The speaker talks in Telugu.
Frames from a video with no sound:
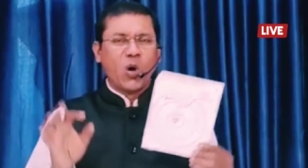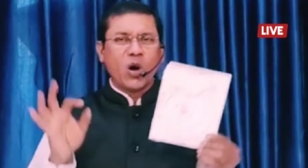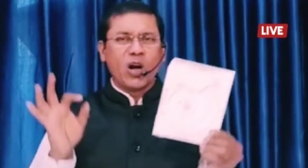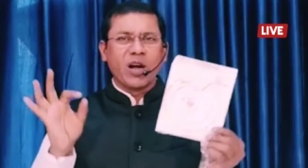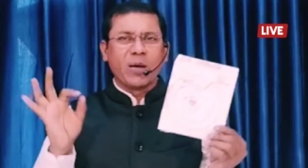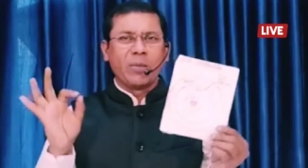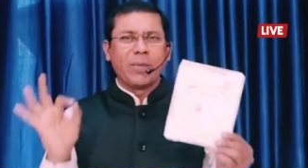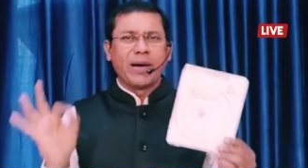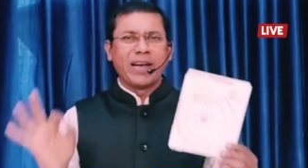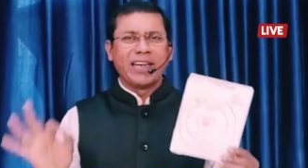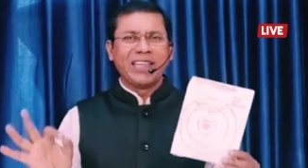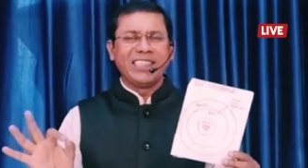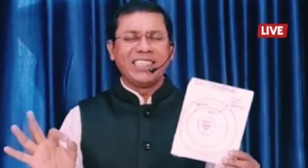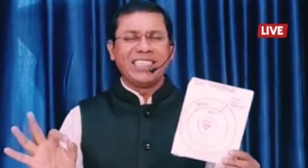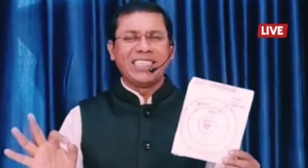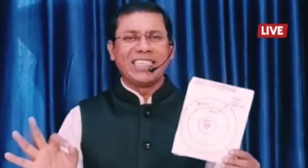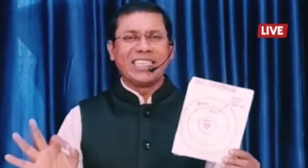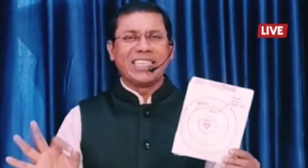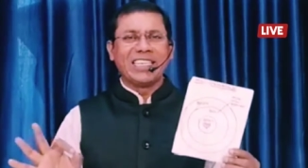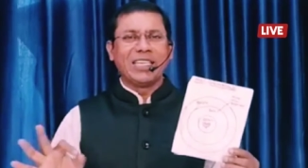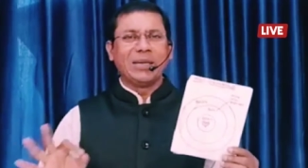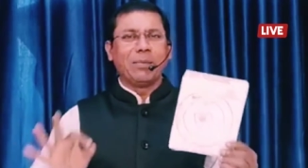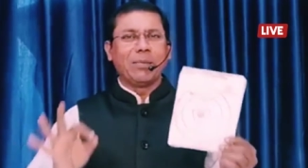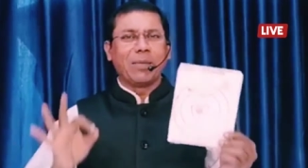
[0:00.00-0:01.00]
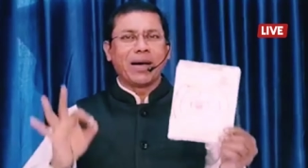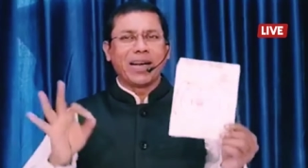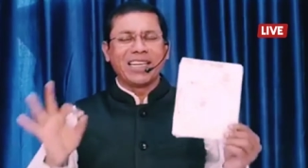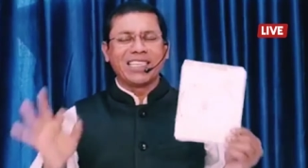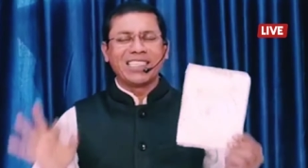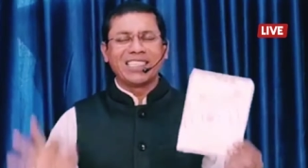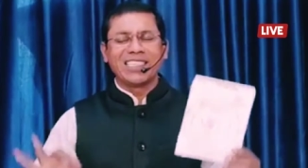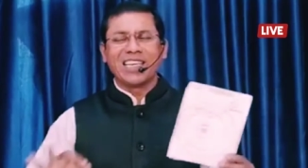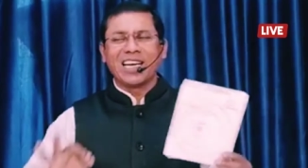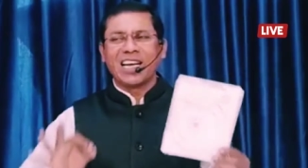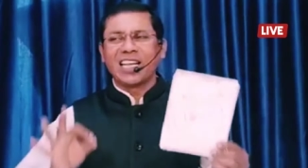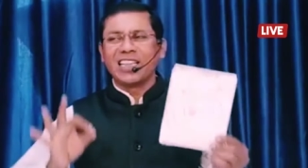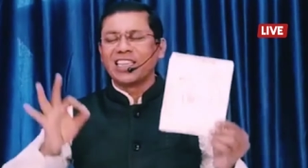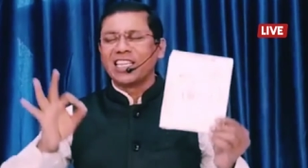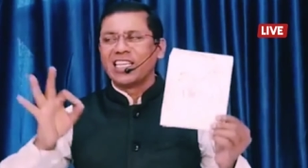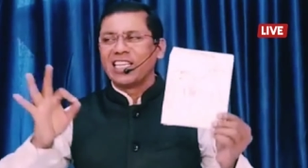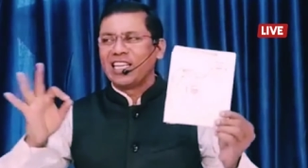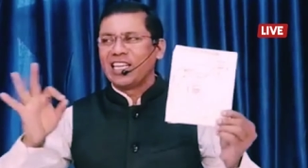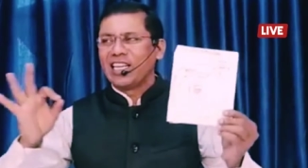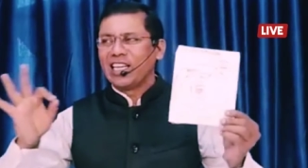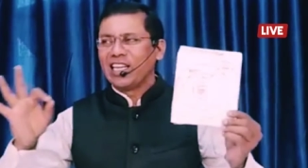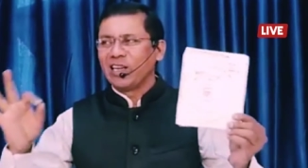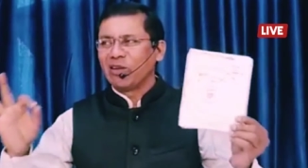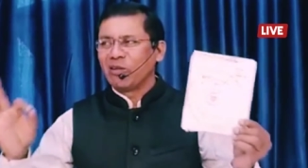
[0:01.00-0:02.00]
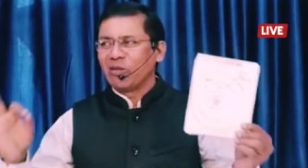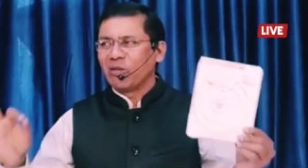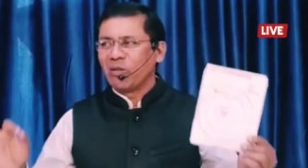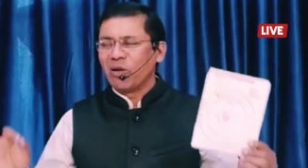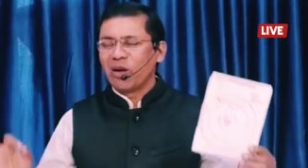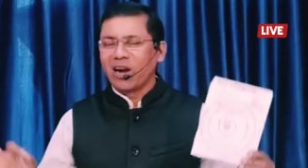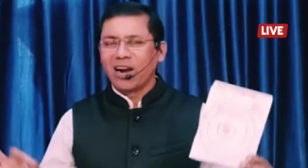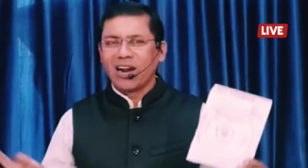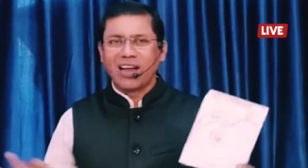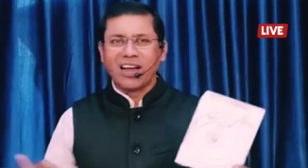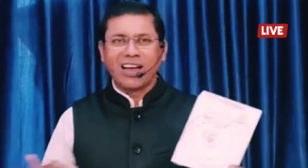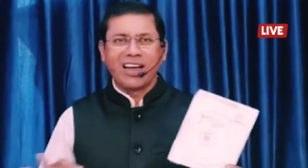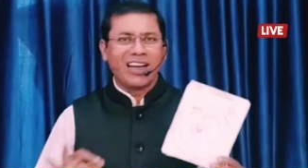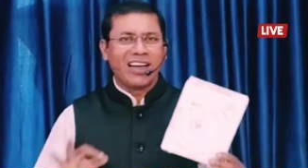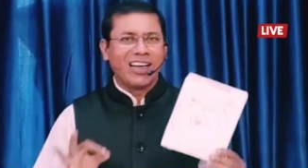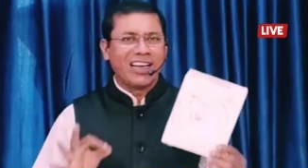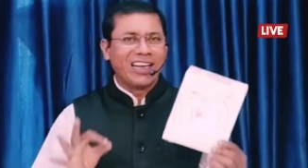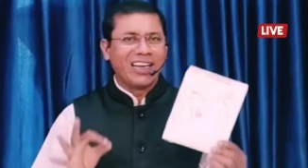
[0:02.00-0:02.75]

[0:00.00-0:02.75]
ఒక మనిషికి మనశ్శాంతి లేకుండా